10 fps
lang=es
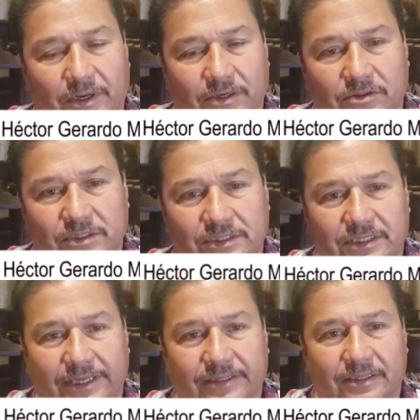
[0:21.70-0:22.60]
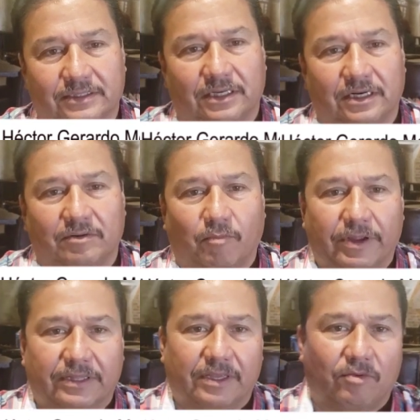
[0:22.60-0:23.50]
varios incidentes en el
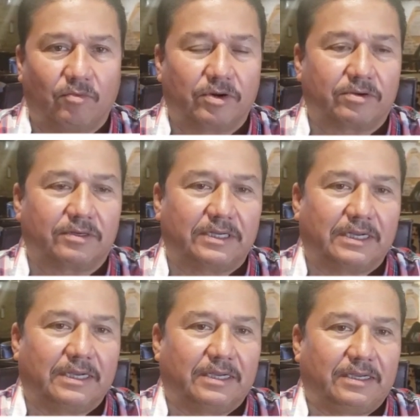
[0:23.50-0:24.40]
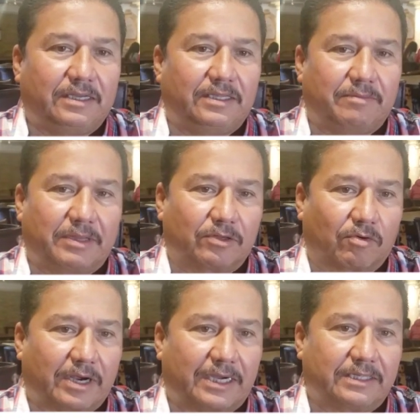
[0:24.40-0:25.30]
puente 1 y de
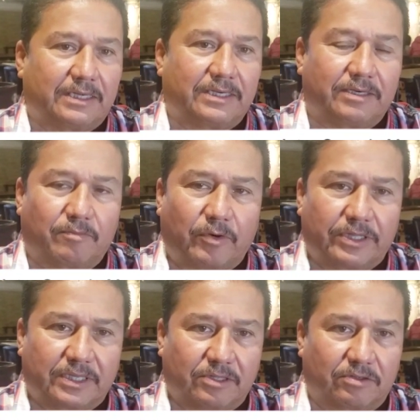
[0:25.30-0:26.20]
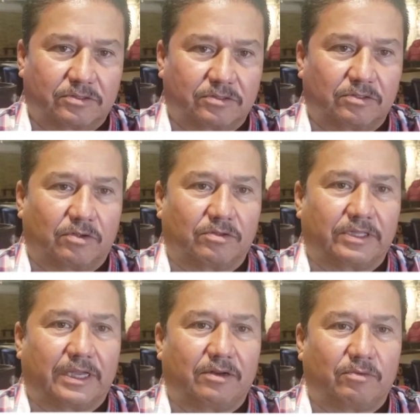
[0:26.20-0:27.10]
madrugada en el puente 2,
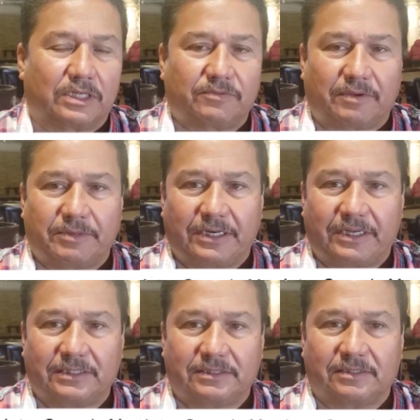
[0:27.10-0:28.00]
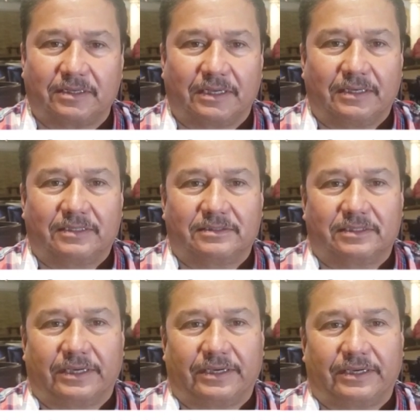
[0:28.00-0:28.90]
donde algunas familias
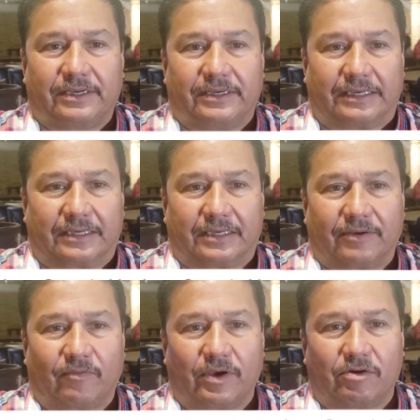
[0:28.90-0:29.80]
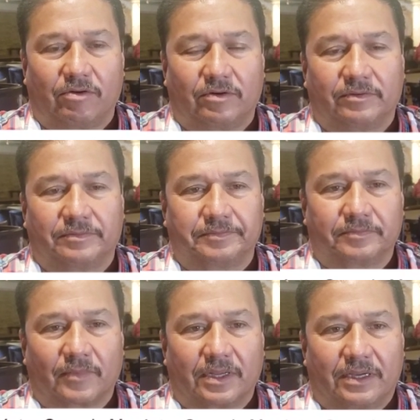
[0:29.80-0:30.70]
eh, que
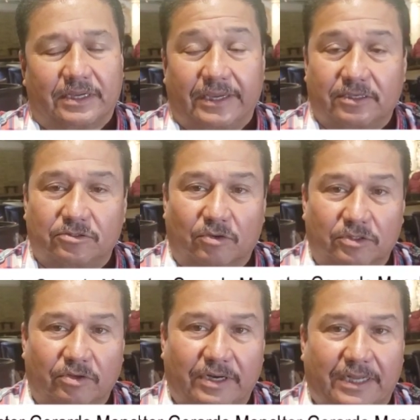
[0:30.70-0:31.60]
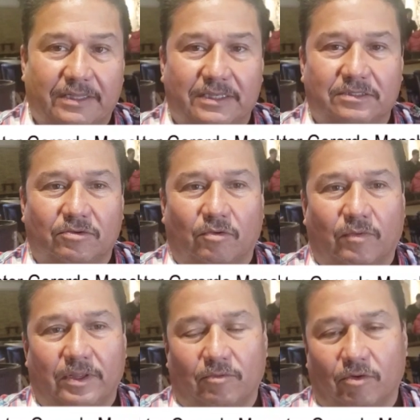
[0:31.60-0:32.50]
fueron extorsionadas o
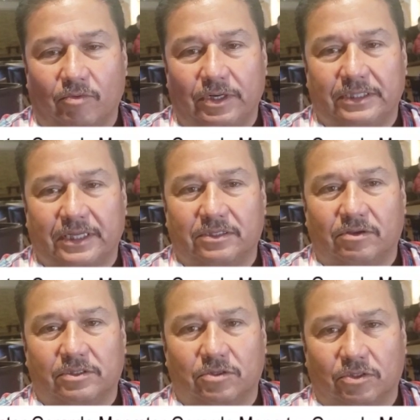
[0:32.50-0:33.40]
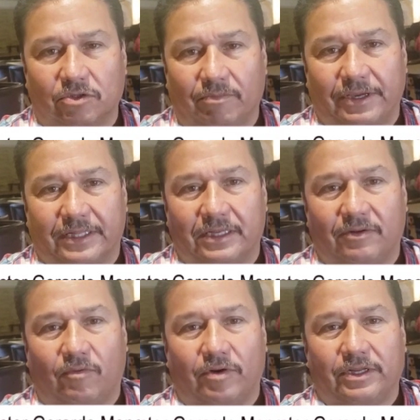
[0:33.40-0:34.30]
con un intento de extorsión vía
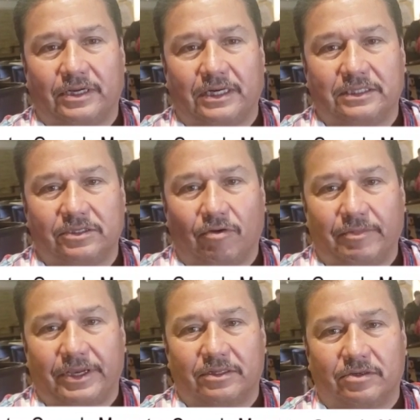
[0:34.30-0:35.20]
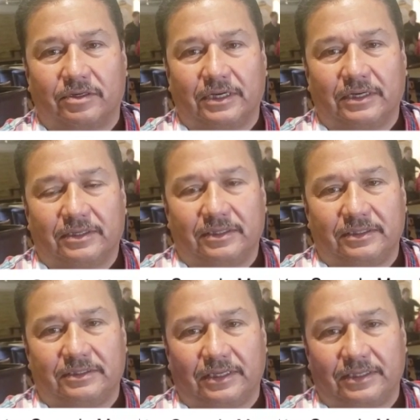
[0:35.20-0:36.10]
telefónica, les dio miedo
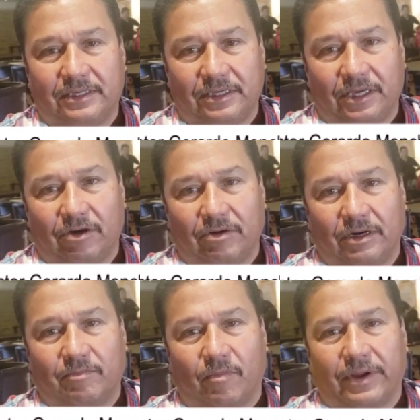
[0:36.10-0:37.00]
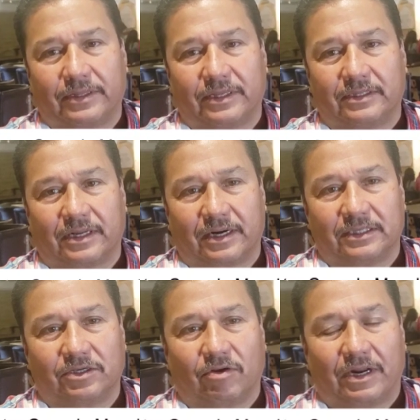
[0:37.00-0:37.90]
y se dirigieron al puente
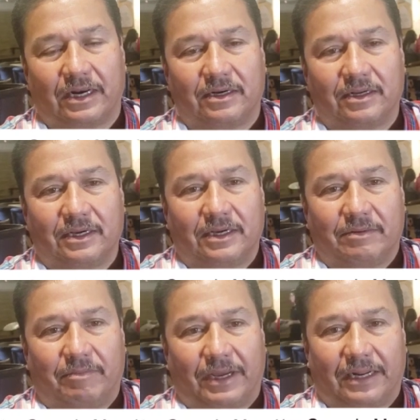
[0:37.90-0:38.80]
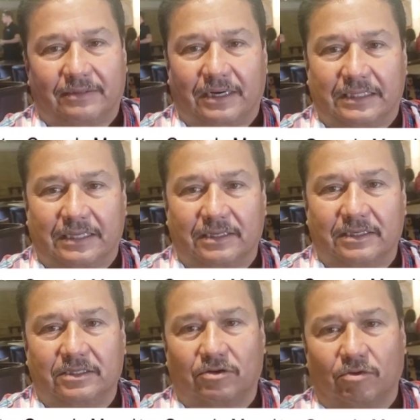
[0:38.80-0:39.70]
internacional para tratar
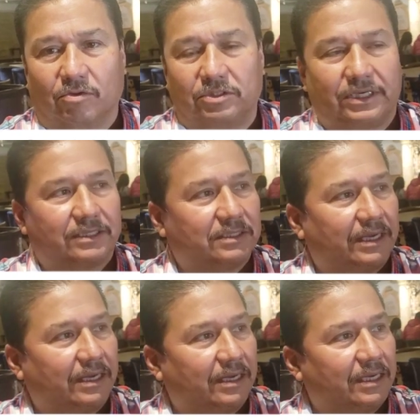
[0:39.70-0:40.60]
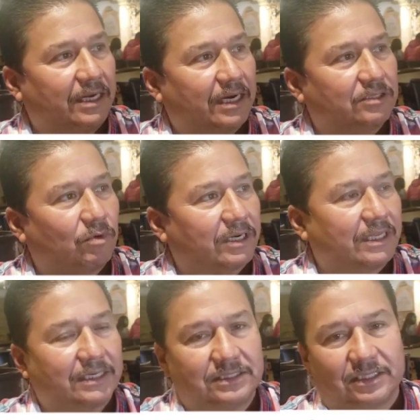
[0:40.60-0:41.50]
de introducirse y
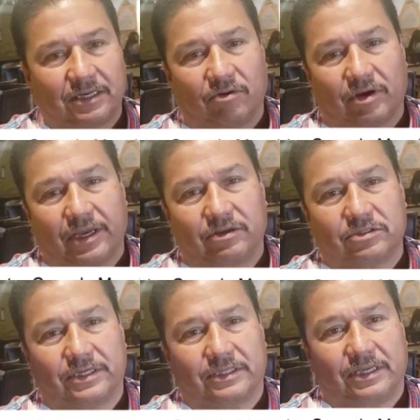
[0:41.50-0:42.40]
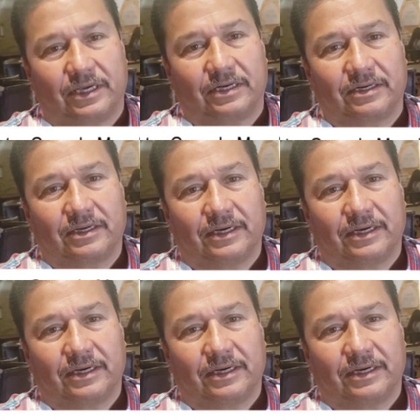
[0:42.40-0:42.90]
resguardarse de lo que ellos sentían